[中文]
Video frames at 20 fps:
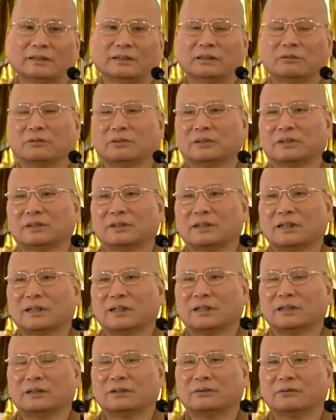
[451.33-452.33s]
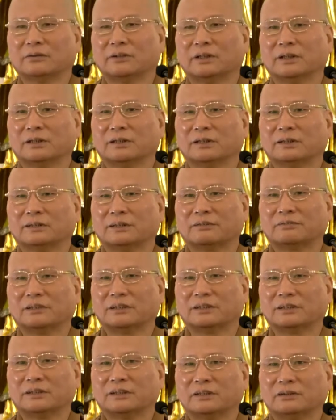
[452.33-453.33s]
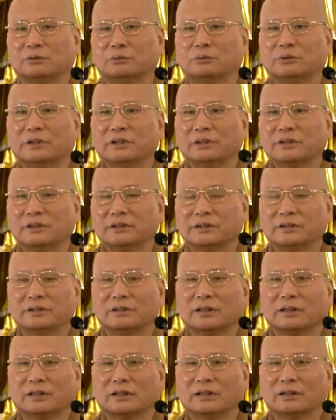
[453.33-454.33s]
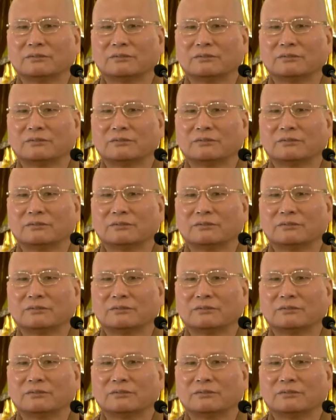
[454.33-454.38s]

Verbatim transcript: 像我现在我一个人在房间录音啊，